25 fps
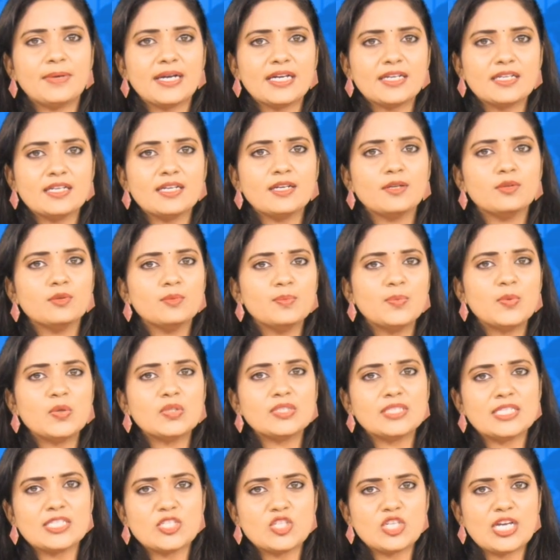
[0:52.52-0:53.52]
ప్రక్రియను
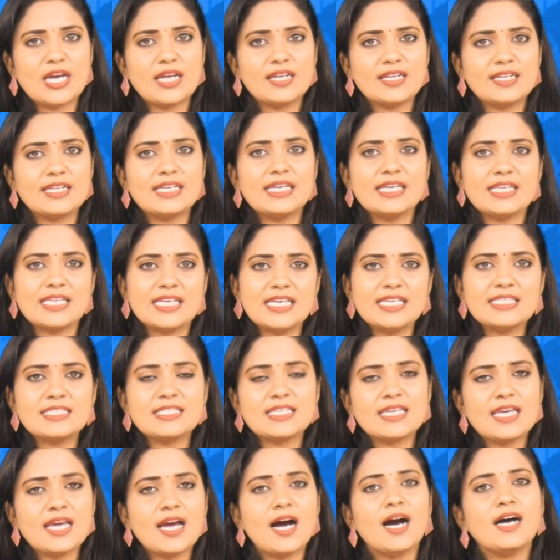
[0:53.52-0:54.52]
పూర్తి చేయాలని
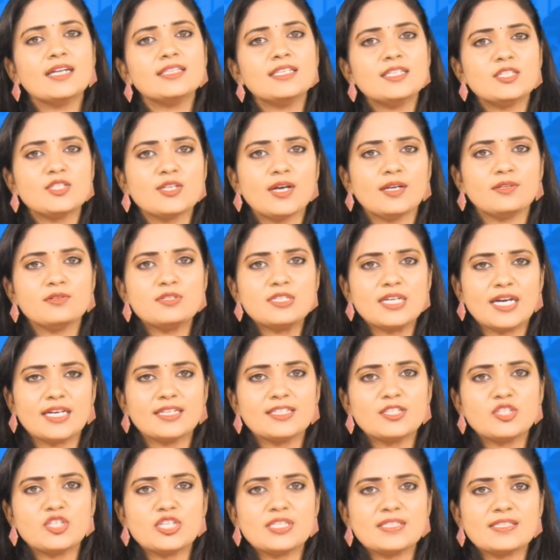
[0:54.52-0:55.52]
ఈసీ ఆదేశాలు
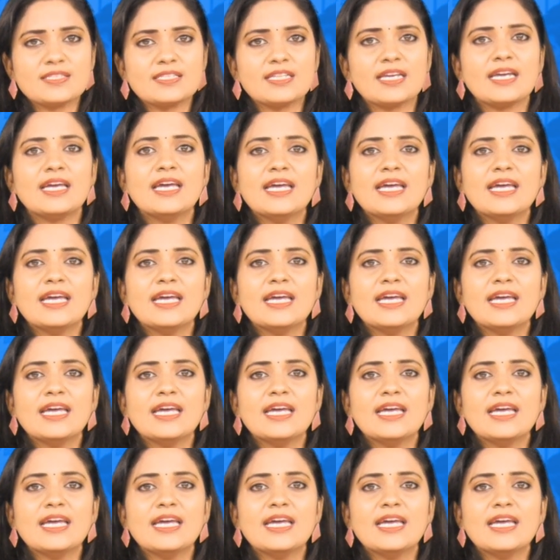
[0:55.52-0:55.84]
జారీ చేసింది